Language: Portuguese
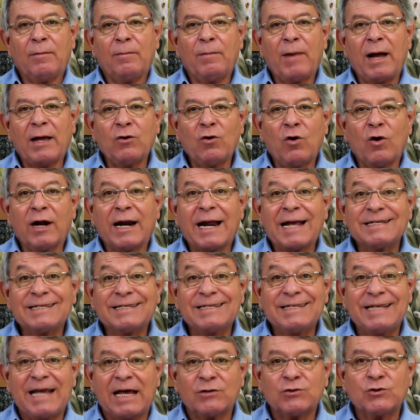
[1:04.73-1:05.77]
maior
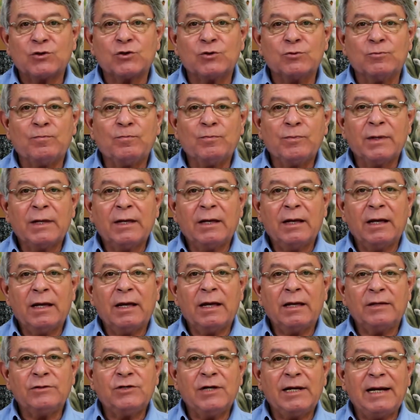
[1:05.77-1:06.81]
acesso
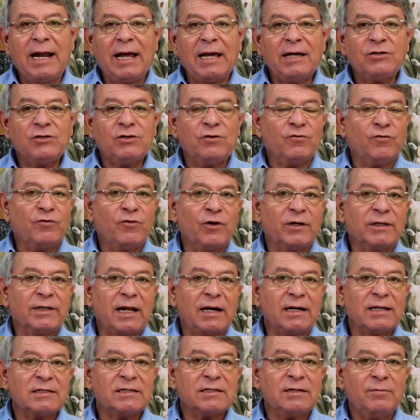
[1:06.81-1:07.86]
eh, de leite e
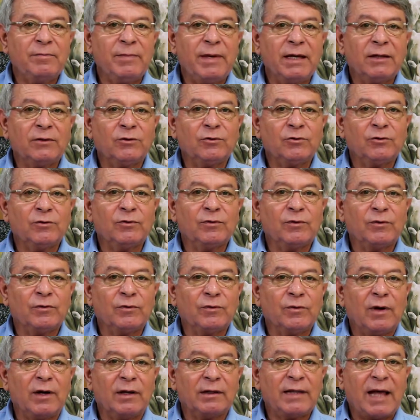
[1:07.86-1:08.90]
fortalecimento
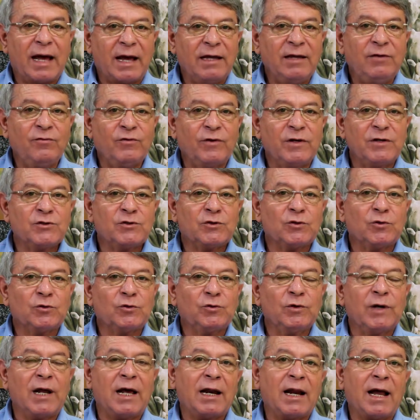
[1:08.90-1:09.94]
da
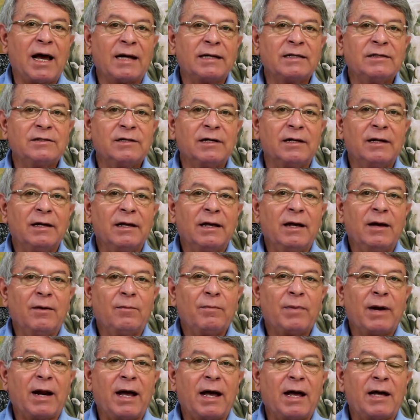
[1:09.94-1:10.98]
infraestrutura láctea
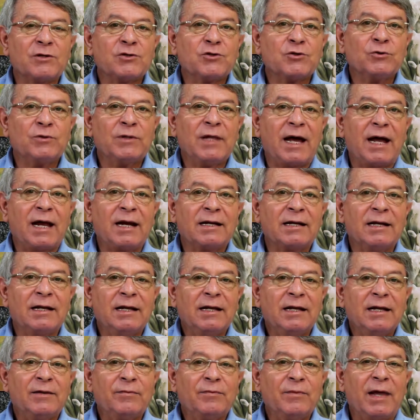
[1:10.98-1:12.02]
para ajudar
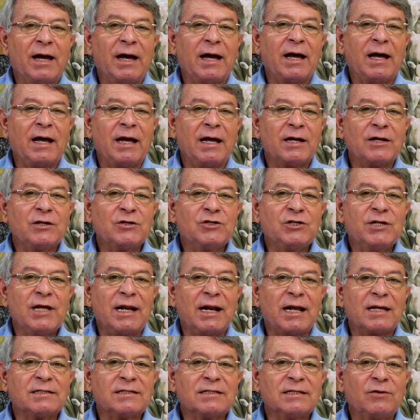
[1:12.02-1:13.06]
na
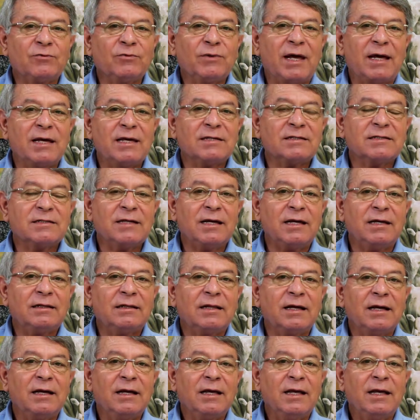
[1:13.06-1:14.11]
geração da
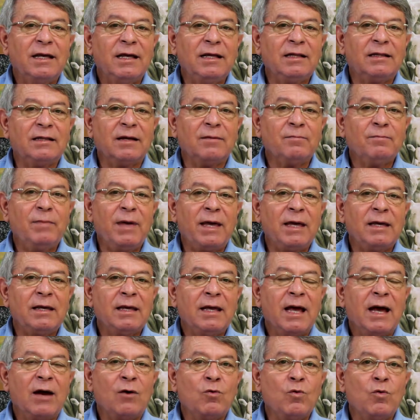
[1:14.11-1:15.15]
receita e também
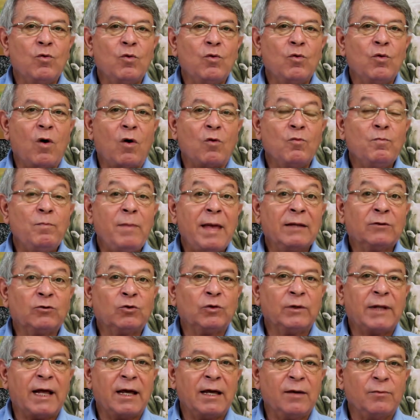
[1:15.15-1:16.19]
o
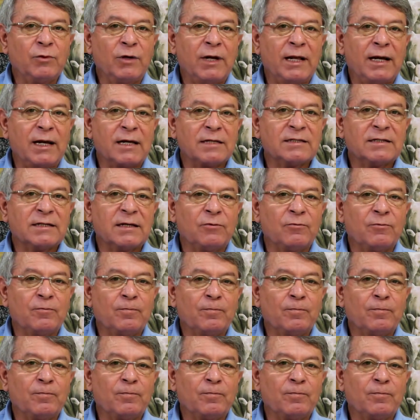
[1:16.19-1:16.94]
aumento da remuneração.